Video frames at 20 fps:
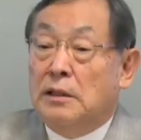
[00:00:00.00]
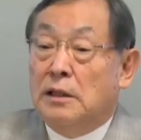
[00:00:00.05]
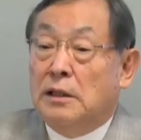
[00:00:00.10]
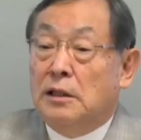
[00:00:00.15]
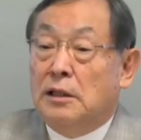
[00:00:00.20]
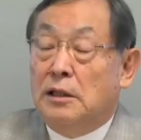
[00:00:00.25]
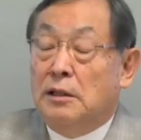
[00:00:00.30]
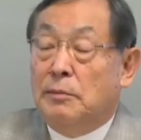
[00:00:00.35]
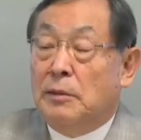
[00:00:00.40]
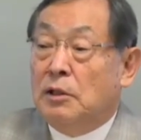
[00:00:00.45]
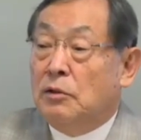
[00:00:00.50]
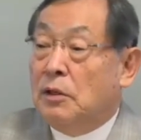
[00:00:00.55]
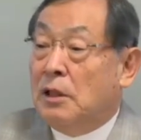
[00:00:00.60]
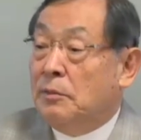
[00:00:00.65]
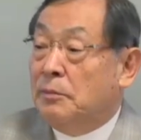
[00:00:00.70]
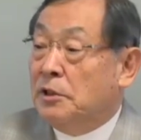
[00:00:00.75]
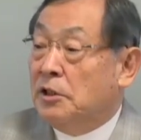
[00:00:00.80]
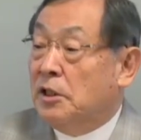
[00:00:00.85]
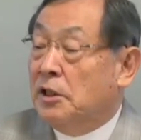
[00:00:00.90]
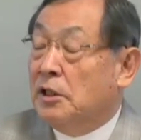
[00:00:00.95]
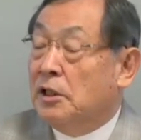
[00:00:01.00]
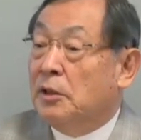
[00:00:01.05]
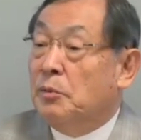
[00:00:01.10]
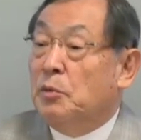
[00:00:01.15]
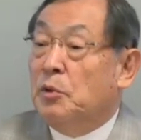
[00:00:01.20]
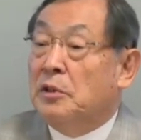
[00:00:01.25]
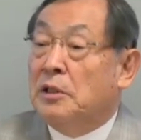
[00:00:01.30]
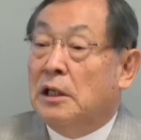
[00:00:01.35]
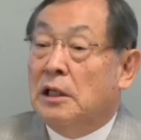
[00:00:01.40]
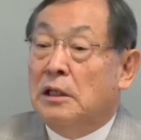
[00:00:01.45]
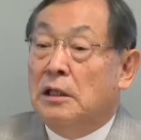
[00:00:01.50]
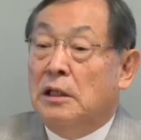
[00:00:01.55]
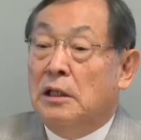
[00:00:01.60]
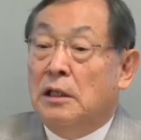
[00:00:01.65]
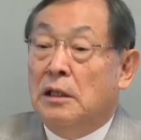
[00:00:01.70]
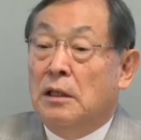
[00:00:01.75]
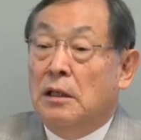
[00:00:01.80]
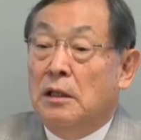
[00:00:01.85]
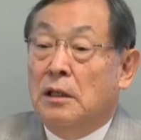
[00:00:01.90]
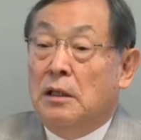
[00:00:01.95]
だから今の安倍政権みたい
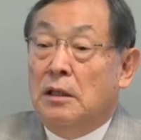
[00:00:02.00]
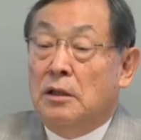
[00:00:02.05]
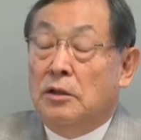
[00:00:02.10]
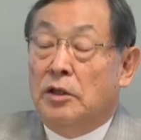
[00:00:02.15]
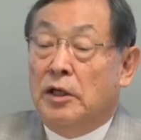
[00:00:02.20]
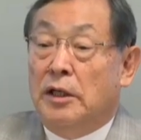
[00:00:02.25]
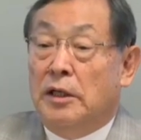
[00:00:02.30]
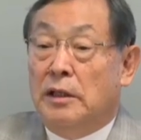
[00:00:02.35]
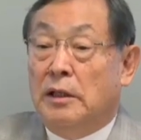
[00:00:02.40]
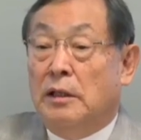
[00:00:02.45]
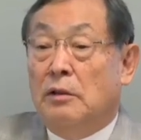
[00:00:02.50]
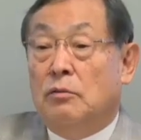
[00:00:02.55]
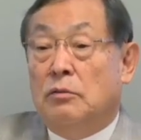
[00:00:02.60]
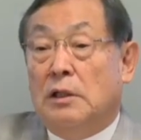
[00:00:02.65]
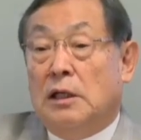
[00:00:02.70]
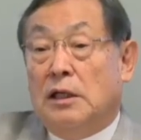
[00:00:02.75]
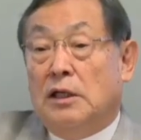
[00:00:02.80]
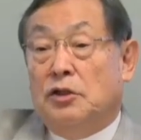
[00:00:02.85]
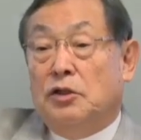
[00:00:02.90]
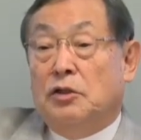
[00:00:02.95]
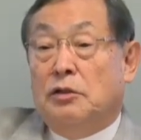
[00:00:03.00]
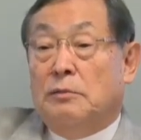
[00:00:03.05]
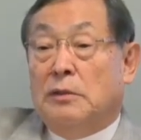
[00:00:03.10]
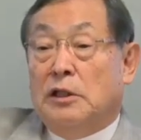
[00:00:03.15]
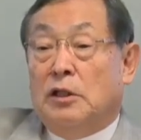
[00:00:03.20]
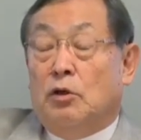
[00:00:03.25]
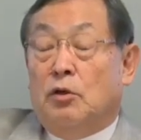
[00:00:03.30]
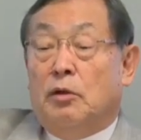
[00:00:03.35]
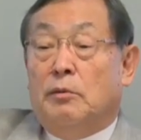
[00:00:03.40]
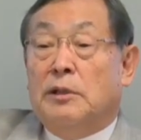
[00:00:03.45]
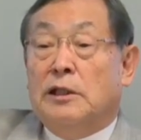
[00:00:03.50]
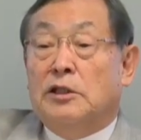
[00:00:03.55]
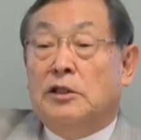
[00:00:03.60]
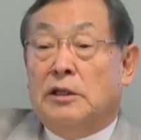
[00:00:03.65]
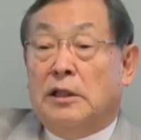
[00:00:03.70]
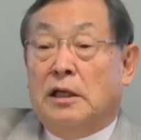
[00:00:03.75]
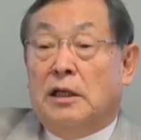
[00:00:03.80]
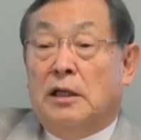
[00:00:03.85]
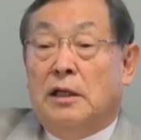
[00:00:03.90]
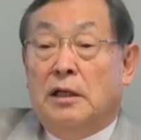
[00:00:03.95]
に定年をななじゅうまで延ばし
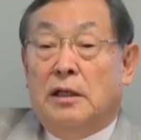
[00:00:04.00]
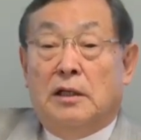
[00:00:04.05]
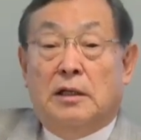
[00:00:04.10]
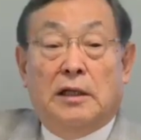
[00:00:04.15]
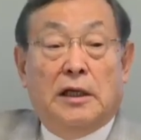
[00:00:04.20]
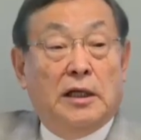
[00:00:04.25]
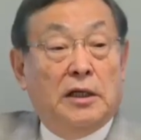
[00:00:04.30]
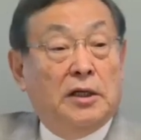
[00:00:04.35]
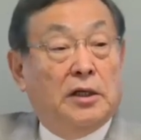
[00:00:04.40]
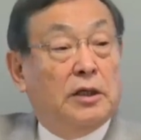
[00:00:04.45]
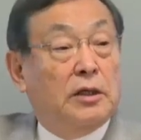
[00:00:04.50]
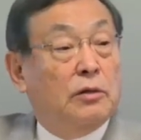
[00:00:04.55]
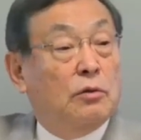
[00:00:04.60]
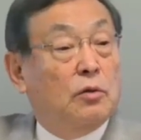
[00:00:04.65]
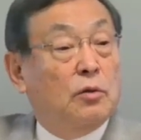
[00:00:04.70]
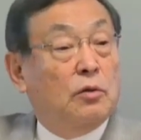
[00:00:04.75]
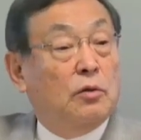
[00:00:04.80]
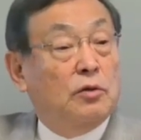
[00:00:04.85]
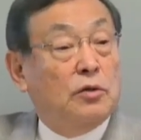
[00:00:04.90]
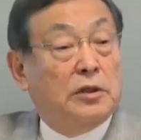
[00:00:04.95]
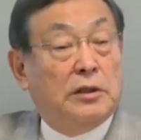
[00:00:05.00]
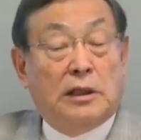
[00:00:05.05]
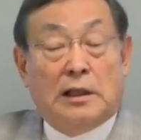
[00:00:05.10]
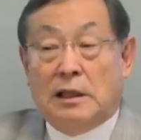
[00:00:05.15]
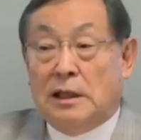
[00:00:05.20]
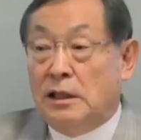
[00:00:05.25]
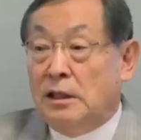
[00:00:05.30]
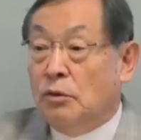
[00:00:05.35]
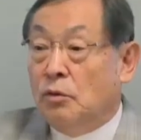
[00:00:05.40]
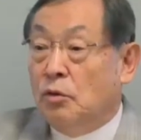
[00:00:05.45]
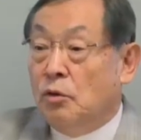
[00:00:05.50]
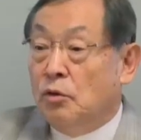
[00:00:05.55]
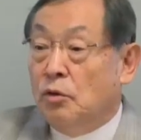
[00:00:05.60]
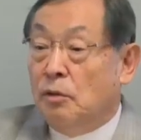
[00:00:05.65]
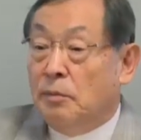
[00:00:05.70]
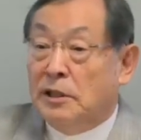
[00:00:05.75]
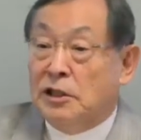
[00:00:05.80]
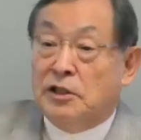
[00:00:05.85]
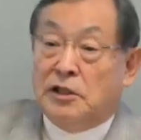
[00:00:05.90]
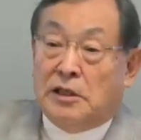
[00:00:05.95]
て、年金を支払いを
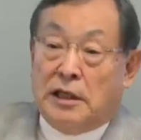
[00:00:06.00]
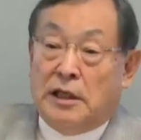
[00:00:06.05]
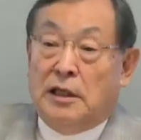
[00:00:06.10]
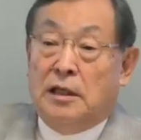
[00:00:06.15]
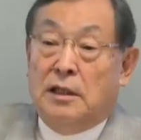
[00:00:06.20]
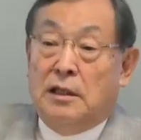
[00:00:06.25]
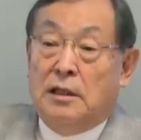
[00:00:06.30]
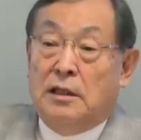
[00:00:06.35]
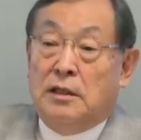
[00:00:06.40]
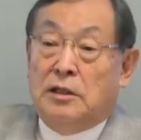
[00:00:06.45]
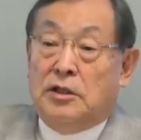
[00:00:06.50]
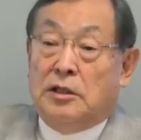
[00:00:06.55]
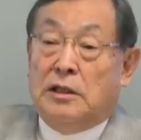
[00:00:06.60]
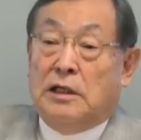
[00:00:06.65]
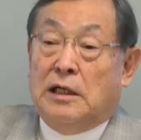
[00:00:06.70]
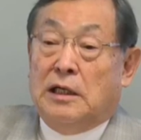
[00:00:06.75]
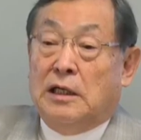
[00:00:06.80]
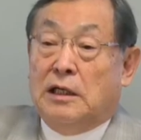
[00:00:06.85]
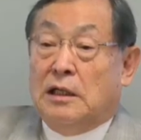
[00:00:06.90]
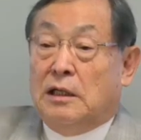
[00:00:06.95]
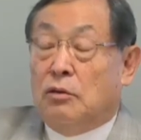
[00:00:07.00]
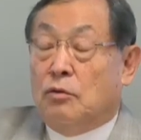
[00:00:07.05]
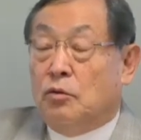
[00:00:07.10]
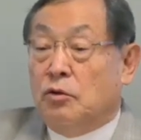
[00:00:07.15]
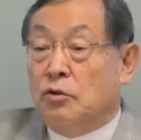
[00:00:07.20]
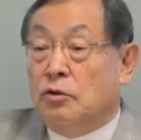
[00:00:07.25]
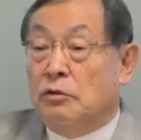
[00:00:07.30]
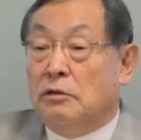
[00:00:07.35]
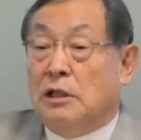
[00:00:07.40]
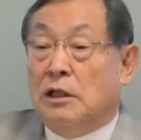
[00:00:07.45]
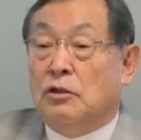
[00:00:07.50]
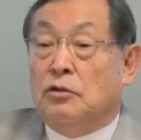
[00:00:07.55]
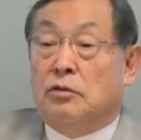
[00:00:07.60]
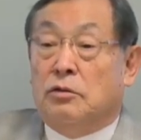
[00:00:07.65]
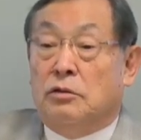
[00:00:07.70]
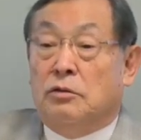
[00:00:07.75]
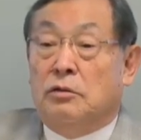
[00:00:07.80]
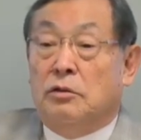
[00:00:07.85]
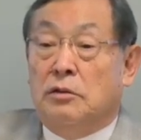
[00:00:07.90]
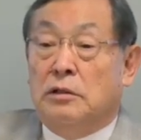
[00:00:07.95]
延ばして支払い額を少なくす
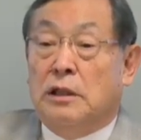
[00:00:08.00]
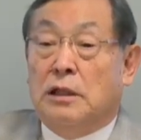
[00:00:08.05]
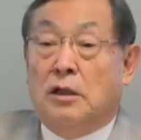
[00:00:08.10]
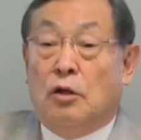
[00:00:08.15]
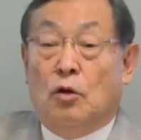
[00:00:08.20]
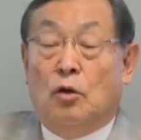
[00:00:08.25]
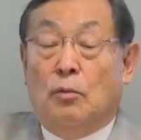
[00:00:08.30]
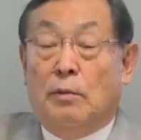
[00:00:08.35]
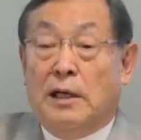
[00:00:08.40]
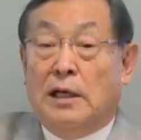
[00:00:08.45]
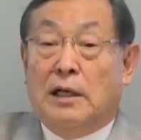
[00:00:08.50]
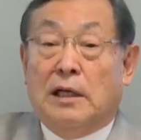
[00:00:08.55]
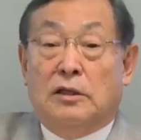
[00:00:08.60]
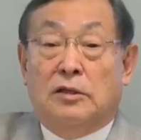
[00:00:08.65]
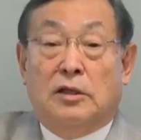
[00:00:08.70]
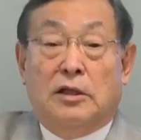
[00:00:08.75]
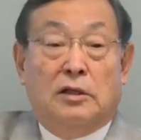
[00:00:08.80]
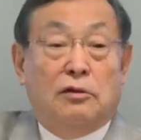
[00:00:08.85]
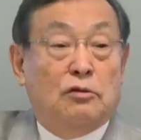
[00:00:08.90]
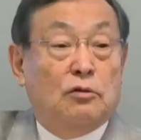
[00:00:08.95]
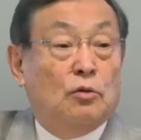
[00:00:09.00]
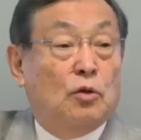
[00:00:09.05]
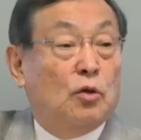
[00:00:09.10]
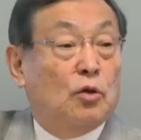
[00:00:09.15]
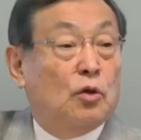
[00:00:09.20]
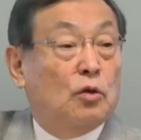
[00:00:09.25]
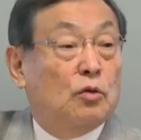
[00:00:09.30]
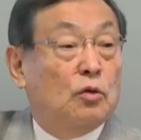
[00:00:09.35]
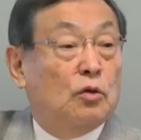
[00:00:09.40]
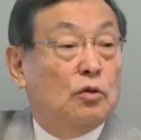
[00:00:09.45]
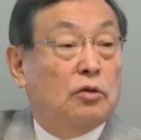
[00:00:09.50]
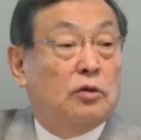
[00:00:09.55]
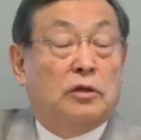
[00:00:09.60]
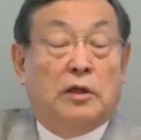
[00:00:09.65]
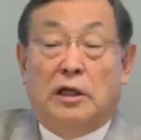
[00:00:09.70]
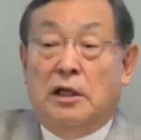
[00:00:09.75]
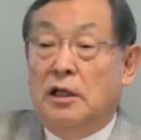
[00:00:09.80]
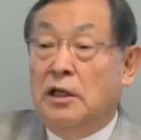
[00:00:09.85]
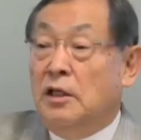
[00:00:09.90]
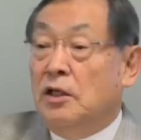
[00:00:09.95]
る、だからお前稼げる能力をつっ
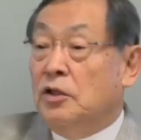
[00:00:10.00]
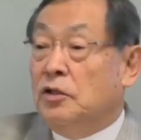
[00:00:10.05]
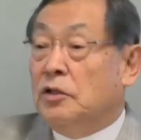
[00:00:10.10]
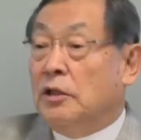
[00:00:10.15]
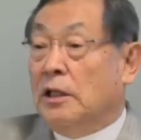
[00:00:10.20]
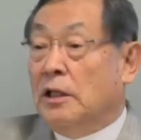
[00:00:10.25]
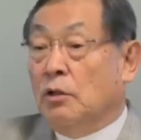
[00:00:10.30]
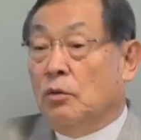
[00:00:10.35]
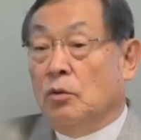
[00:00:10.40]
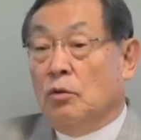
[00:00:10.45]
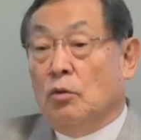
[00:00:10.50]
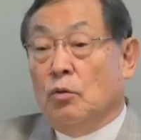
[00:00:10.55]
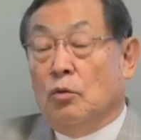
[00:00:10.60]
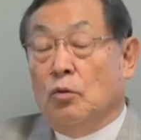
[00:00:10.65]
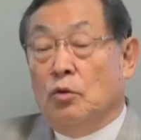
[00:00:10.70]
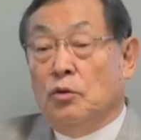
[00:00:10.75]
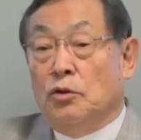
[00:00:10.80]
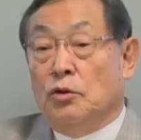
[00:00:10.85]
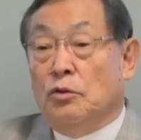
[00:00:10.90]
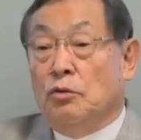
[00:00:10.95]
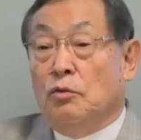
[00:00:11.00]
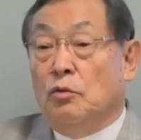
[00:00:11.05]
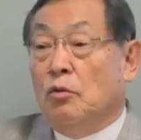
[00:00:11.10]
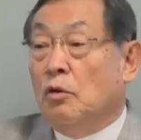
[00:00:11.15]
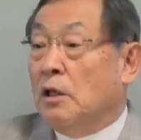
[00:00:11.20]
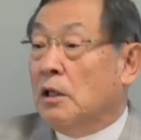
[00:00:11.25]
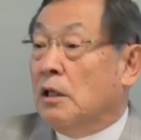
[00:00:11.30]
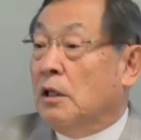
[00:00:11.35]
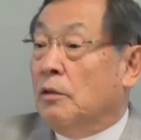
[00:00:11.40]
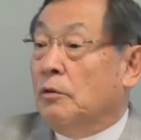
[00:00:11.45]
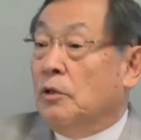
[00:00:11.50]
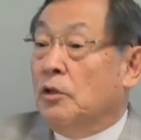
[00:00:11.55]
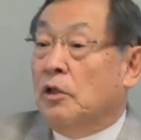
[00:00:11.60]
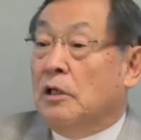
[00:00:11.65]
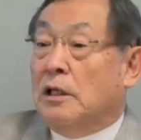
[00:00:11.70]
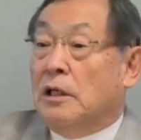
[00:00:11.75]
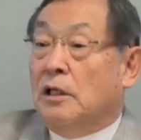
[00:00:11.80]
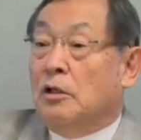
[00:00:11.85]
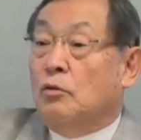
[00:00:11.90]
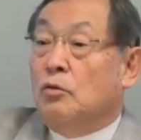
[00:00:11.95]
て最後のごじゅうごから
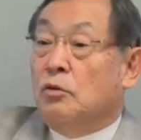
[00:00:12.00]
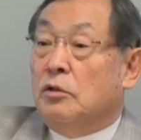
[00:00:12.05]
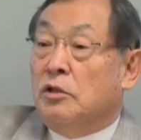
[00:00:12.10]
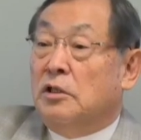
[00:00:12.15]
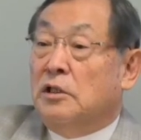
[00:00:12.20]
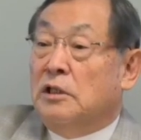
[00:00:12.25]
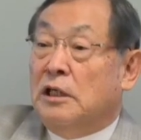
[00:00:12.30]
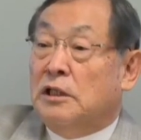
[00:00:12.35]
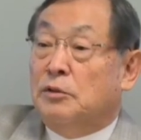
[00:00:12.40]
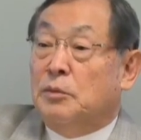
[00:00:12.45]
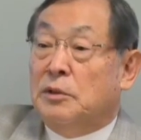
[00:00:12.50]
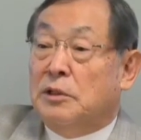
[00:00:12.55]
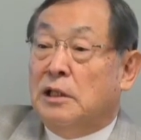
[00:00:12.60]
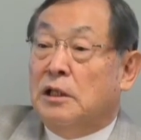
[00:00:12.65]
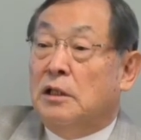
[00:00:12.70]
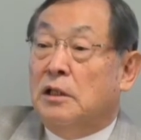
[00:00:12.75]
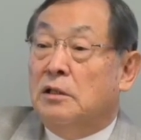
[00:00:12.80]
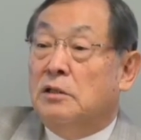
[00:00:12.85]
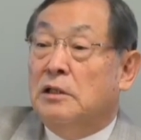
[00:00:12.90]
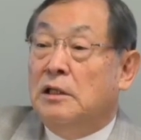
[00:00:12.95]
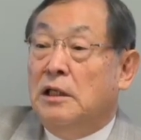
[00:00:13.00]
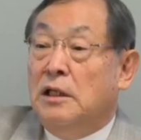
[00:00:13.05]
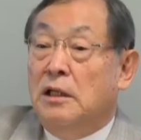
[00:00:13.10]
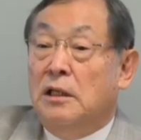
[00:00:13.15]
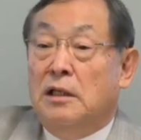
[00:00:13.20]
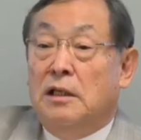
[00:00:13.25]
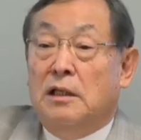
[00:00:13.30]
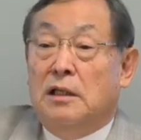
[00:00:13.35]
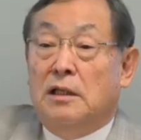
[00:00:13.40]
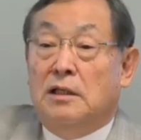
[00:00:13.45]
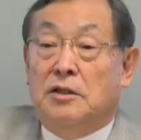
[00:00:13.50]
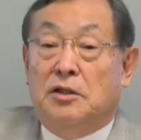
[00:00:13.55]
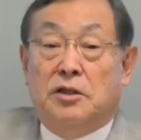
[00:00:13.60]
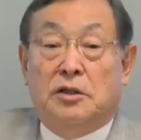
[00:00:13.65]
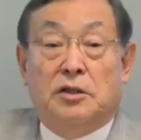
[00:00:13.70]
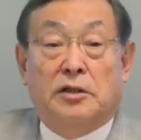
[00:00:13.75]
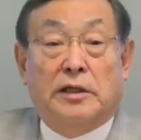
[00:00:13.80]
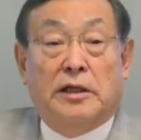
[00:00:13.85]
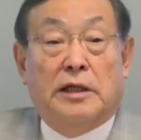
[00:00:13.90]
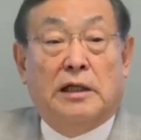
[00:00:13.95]
リカレントって言い始めたわけですね、
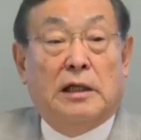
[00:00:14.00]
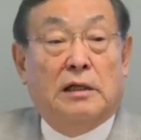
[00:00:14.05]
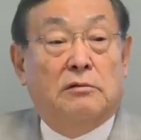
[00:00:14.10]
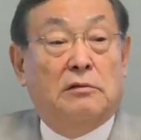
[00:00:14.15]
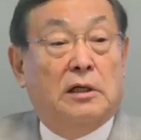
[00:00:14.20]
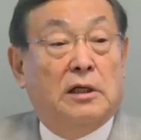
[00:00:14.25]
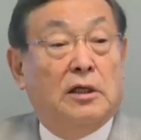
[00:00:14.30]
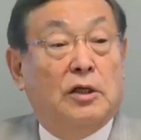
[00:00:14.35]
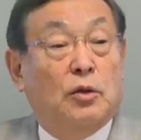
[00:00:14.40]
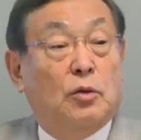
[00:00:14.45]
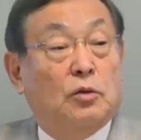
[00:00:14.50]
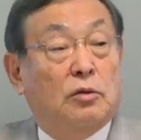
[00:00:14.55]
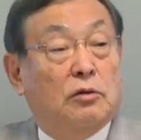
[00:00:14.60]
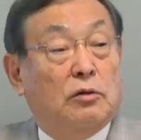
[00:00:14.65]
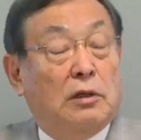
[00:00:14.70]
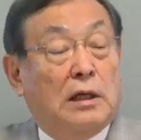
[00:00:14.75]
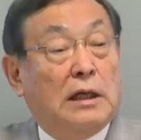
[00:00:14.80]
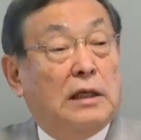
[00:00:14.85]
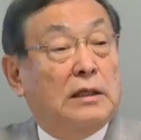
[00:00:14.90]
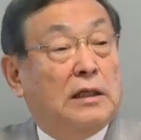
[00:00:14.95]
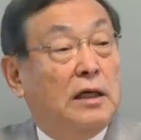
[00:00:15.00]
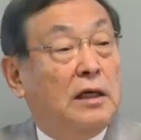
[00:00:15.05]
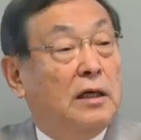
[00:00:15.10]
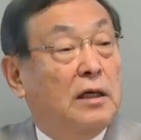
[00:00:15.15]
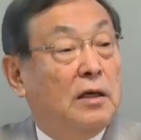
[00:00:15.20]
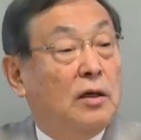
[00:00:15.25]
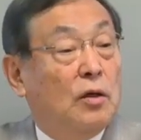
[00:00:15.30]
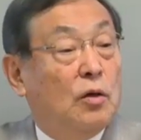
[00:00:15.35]
人生ひゃくねん教育の中で。